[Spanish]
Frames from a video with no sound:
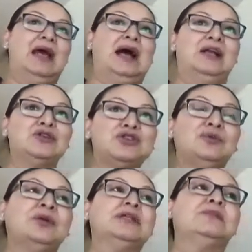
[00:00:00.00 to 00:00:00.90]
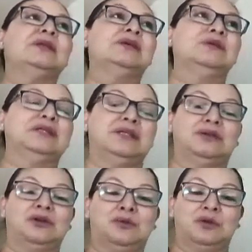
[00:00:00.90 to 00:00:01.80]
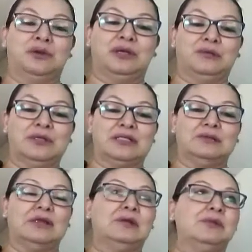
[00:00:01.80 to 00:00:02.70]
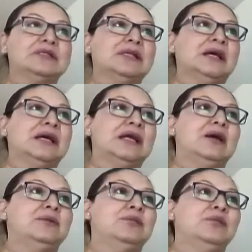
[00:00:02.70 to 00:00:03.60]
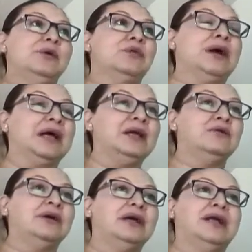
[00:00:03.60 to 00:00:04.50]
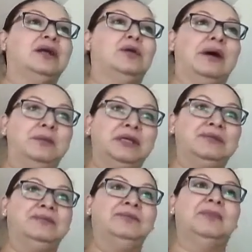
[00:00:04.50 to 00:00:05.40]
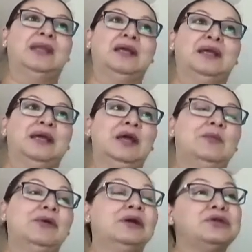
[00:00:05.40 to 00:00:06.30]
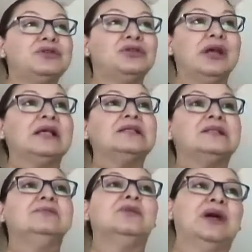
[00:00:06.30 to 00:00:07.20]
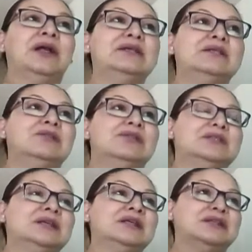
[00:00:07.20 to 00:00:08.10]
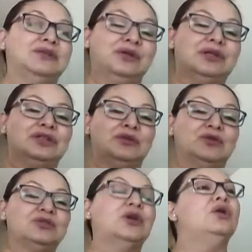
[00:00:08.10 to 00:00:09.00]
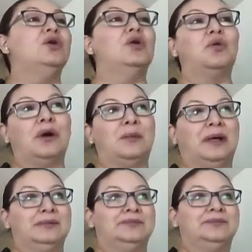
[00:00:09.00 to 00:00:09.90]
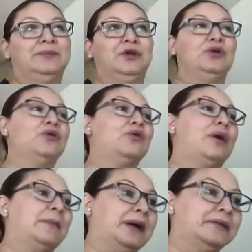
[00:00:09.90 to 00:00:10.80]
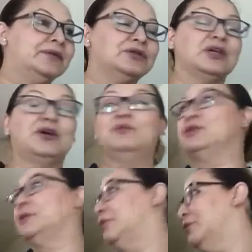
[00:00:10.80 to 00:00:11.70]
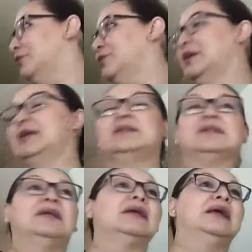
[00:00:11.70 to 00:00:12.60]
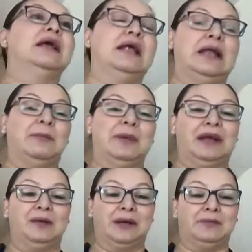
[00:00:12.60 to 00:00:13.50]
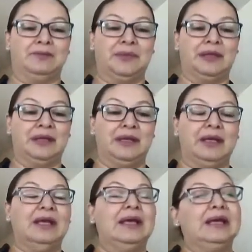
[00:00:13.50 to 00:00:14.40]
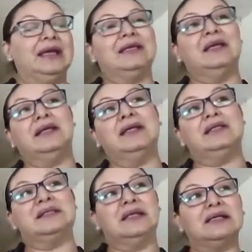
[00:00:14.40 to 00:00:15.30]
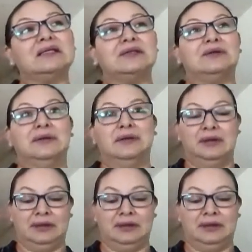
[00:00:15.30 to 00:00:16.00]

A los hombres me dijo el Señor, como lo dijimos la semana pasada, que eran pueblo ajeno, que eran lo a mí. Pero a nosotras, mujeres, nos está diciendo que somos lo ruama o lo ruama, no sé cómo se pronuncia este, la palabra. ¿Qué quiere decir esto?